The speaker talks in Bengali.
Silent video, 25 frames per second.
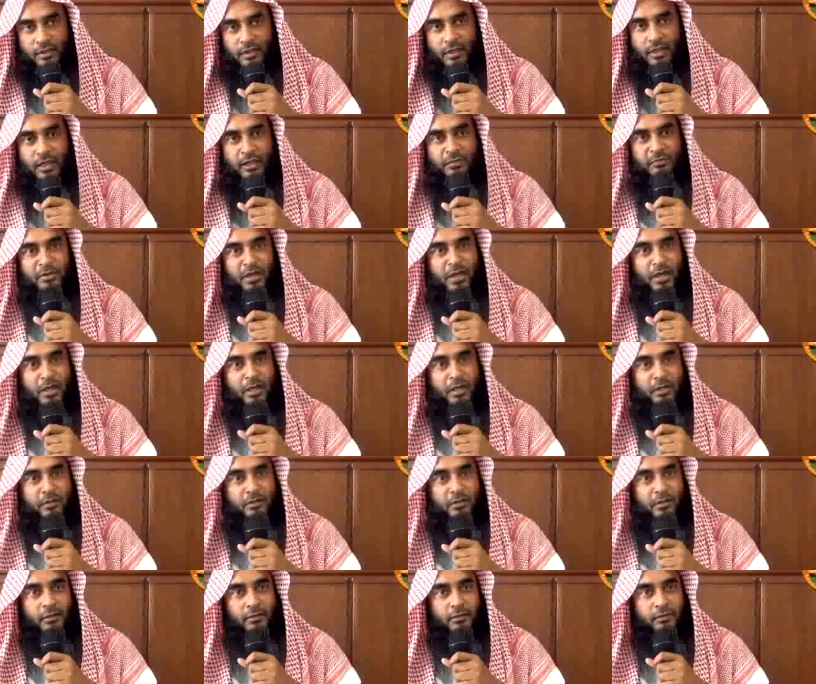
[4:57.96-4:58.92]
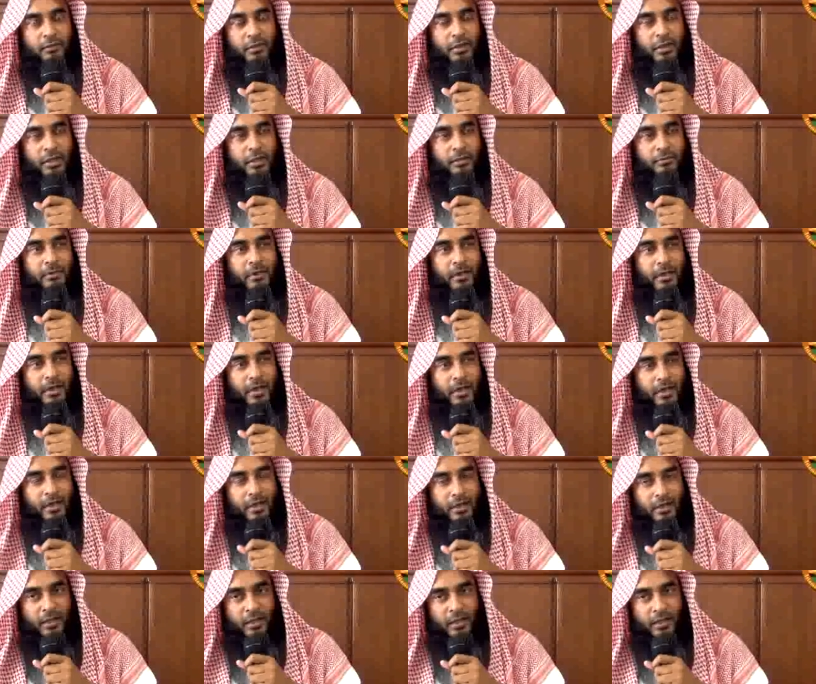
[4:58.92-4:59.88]
কালেমায় তৈবালা
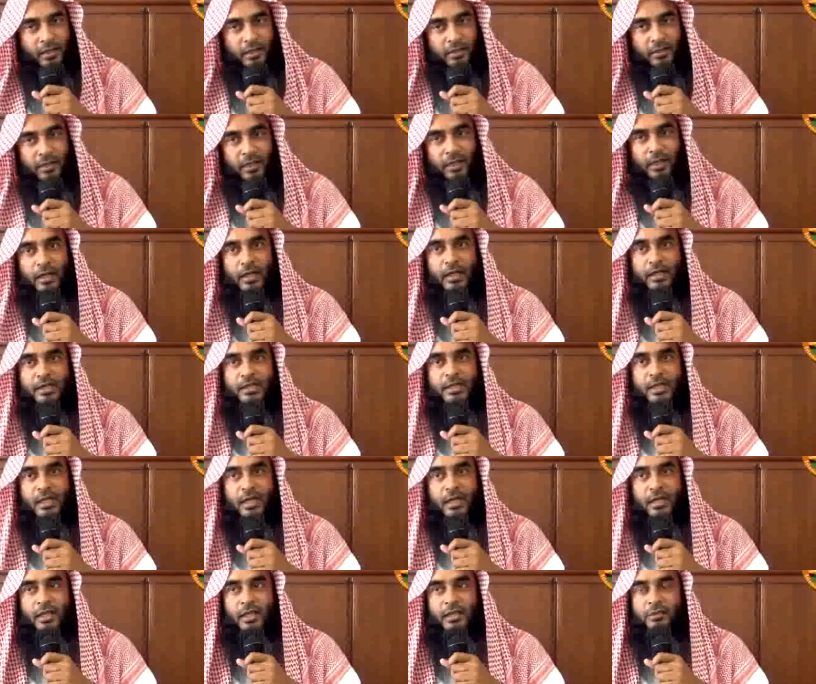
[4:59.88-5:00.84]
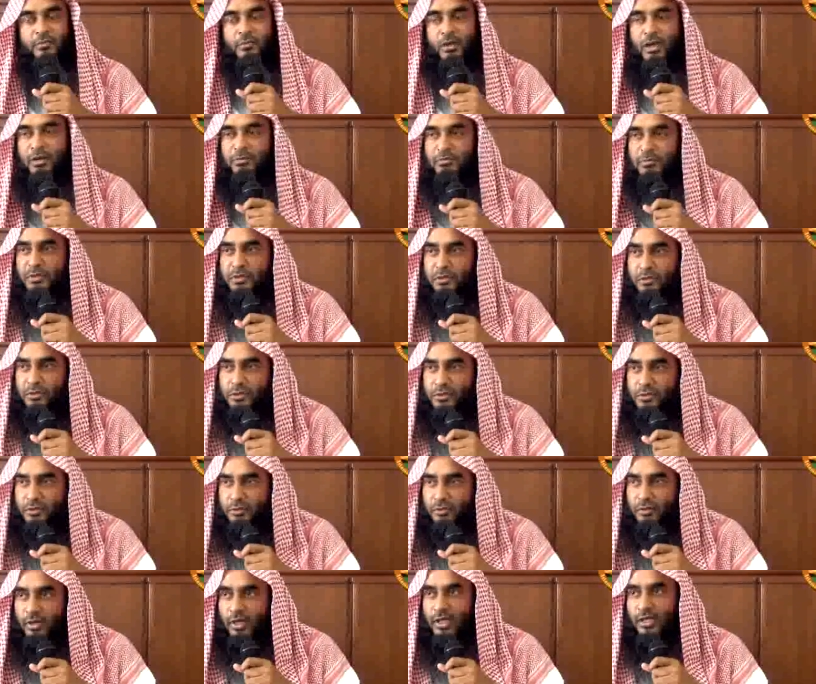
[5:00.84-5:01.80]
ইলাহ ইল্লাহর শাহাদাত মোহাম্মদ
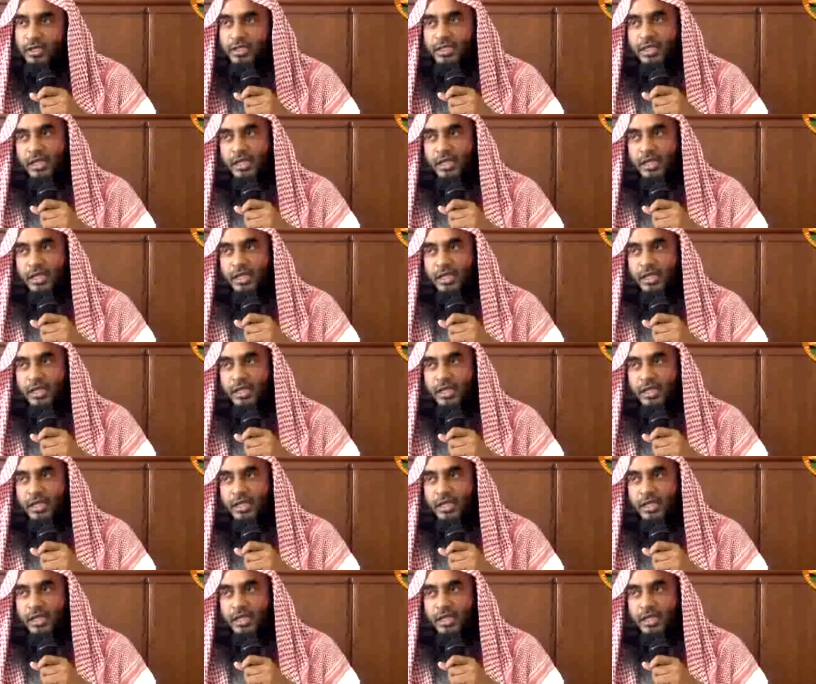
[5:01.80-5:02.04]
রসুল্লাহর